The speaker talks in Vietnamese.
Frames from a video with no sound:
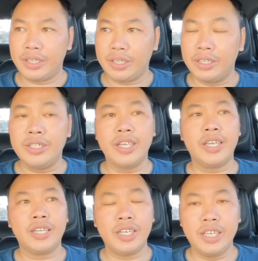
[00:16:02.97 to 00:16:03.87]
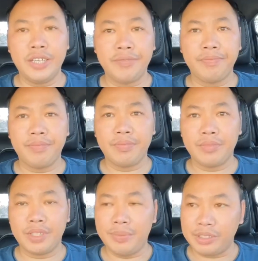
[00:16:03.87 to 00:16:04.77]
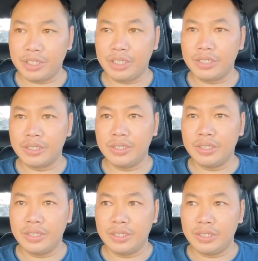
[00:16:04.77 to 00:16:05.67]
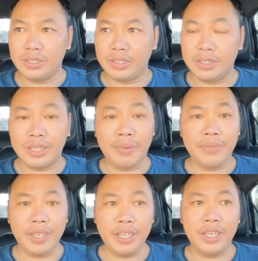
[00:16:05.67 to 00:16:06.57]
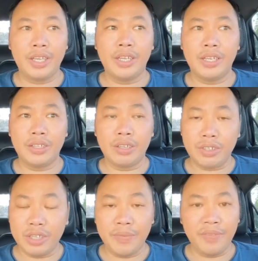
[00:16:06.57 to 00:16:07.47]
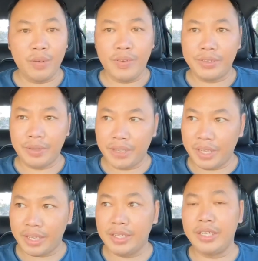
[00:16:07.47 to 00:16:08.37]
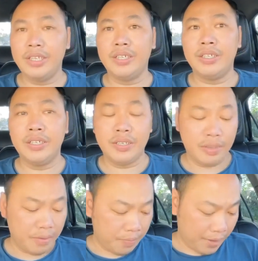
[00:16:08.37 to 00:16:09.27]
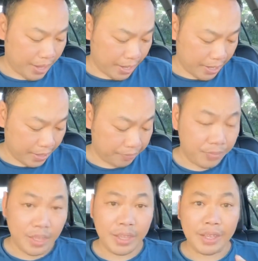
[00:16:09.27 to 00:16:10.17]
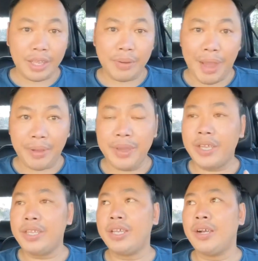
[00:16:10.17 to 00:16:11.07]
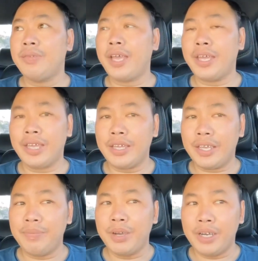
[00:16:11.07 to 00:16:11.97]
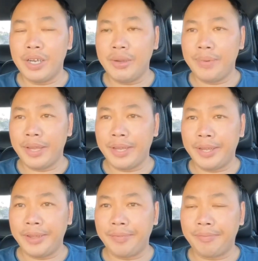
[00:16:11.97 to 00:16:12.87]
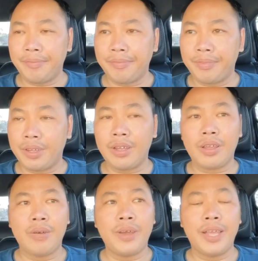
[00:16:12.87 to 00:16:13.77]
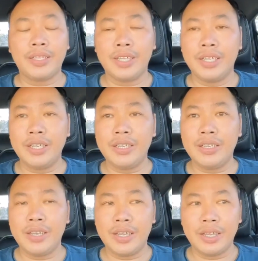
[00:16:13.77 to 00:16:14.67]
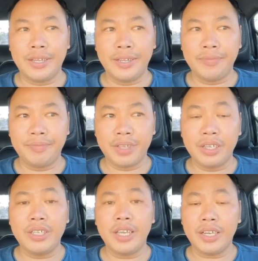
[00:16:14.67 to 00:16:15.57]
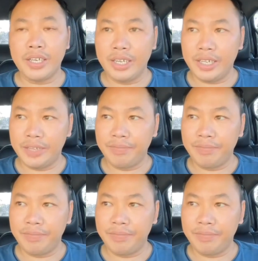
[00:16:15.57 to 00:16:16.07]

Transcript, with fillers: cưỡng chế cách ly đã bỏ sót rồi thậm chí uh, cho chó nghiệp vụ vào trong cái ngày cách ly nữa và các bạn biết cái gì không ngay cái cái bữa mà công an tới uh, cưỡng chế cách ly đó